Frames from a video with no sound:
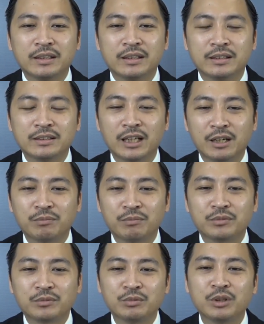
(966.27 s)
rộng
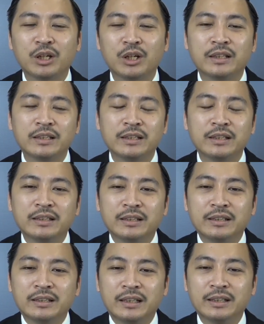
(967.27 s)
đúng rồi
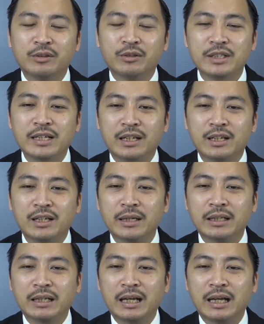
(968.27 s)
thì tôi chia sẻ lớp
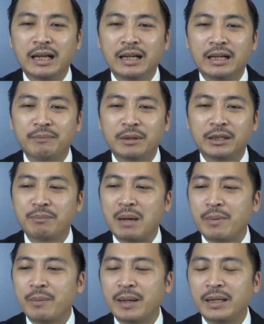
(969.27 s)
mình là mặt tiền
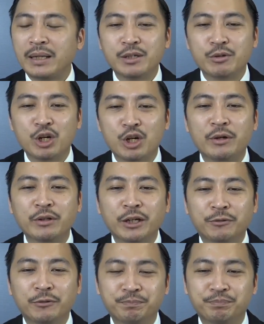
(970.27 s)
30 mét thì chiều sâu bao
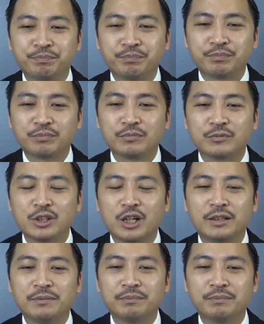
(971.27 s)
nhiêu rồi